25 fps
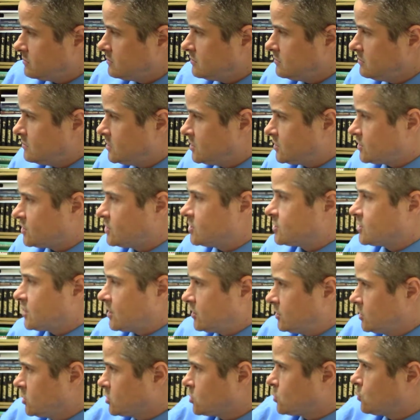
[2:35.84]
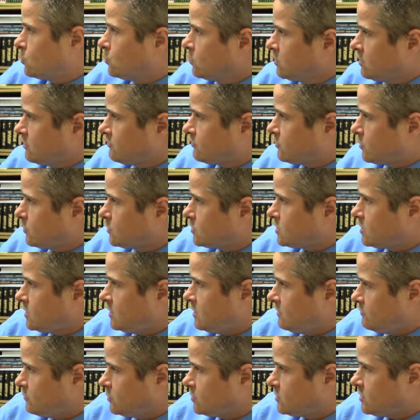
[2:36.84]
детские сады и школы, в том числе
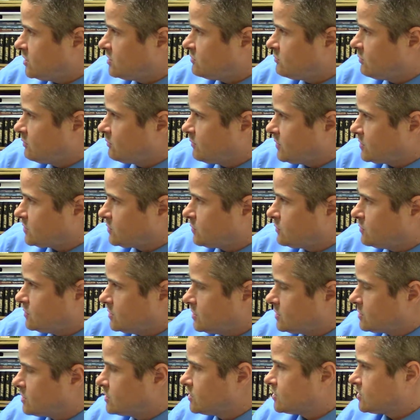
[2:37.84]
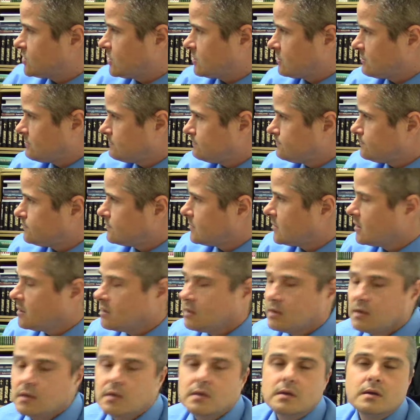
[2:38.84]
и вот здесь был построен детский сад.
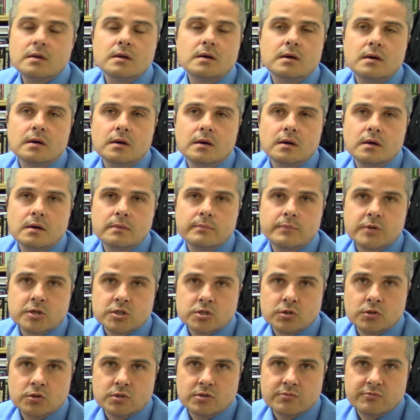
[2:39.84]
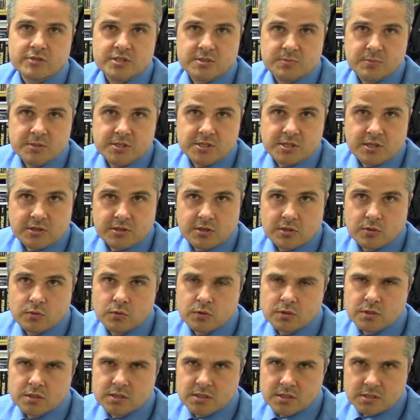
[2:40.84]
А, прошло это 80-е
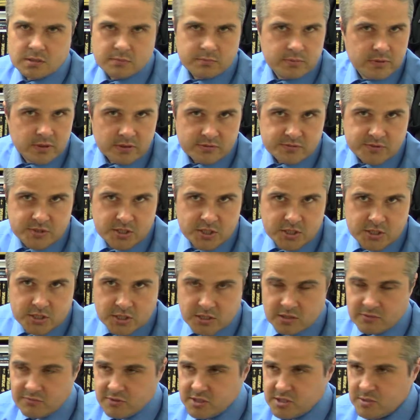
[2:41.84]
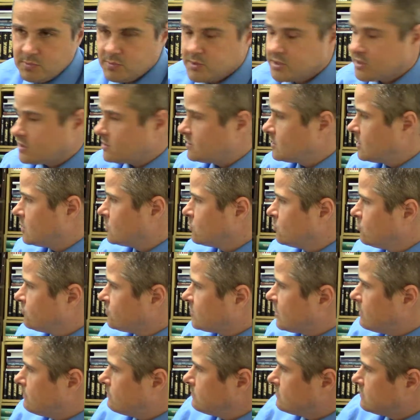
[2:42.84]
годы, где-то, например, в середине 80-х годов,
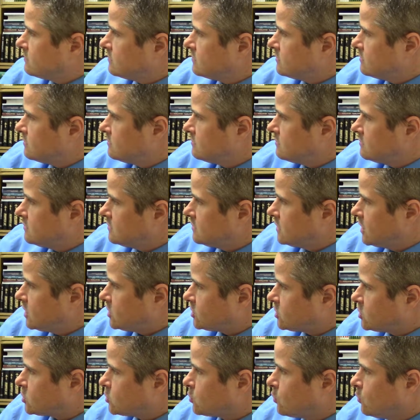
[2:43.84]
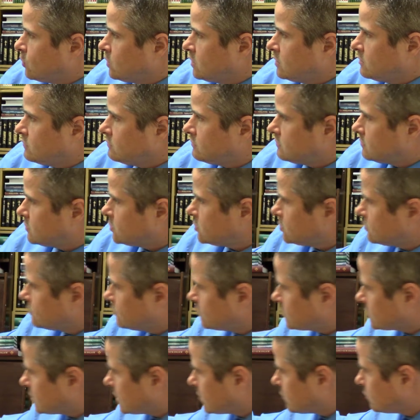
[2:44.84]
там дальше школа до сих
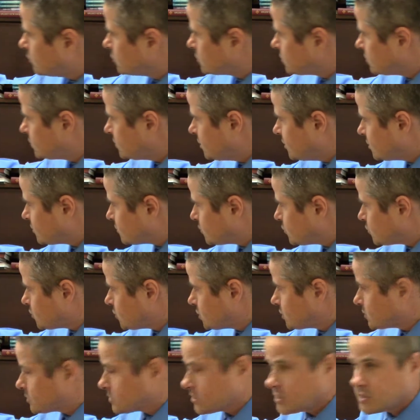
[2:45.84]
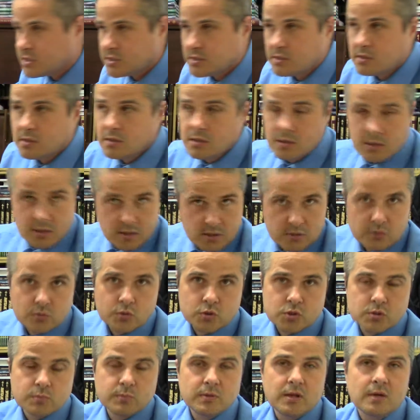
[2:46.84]
пор находится, действующая, кстати,
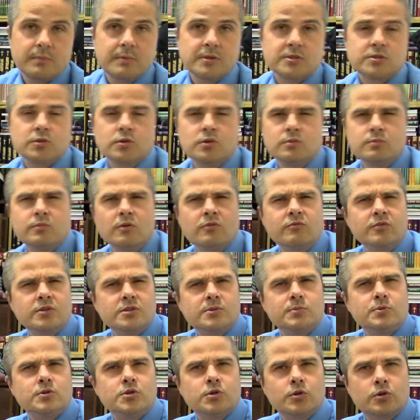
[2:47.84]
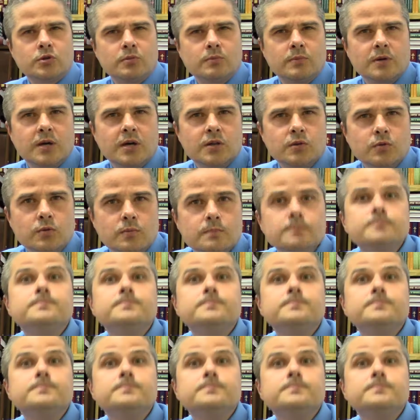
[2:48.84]
тоже была построена по 84 году.